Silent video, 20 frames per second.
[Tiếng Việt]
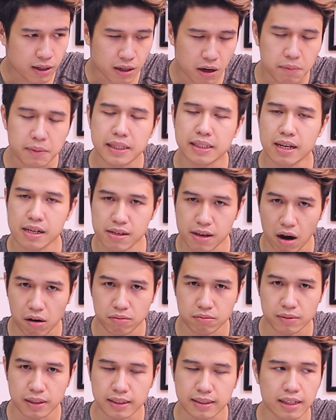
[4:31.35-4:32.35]
góc nhìn rất rộng
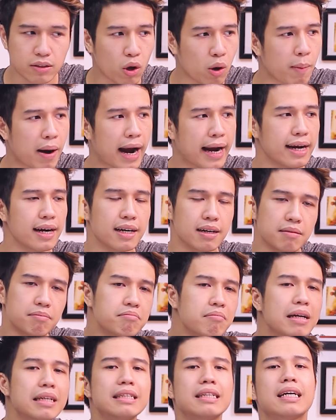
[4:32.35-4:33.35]
nhìn rất thoải mái ở
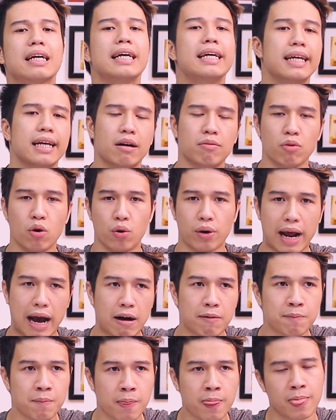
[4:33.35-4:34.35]
bất kỳ góc độ nào